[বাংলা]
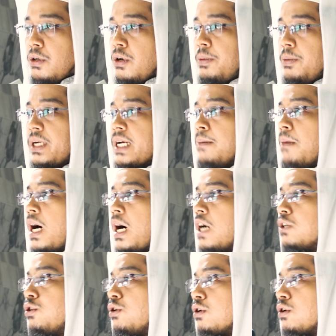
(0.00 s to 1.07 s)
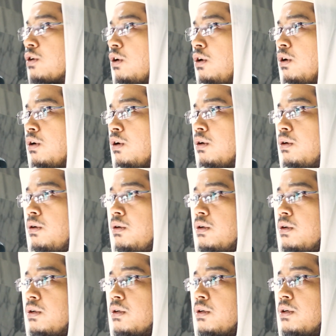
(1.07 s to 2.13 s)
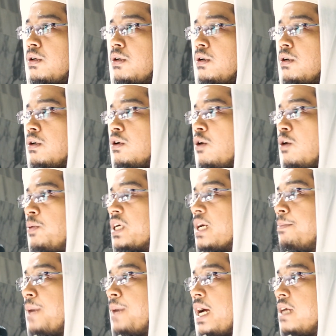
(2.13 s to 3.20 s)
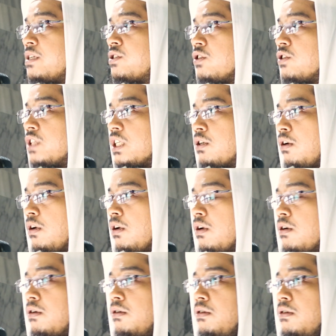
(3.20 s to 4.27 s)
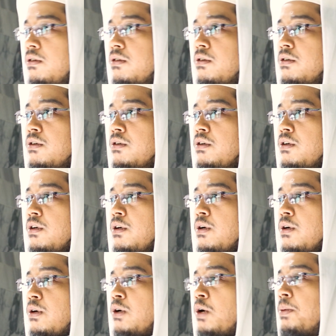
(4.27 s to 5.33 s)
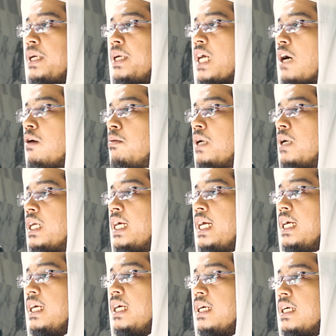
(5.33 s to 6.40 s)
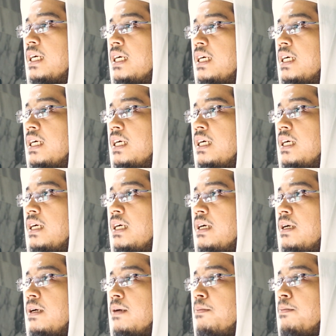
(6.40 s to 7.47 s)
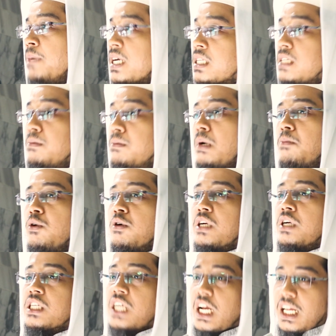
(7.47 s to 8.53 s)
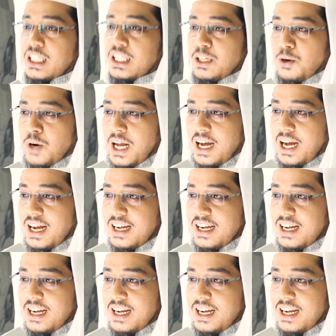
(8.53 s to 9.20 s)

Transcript: নবীকে মারধর করল নবীকে ব্যয়জ্যোতি করল নবীর আহ্বানে ম্যাক্সিমাম লোকই সারা দিল না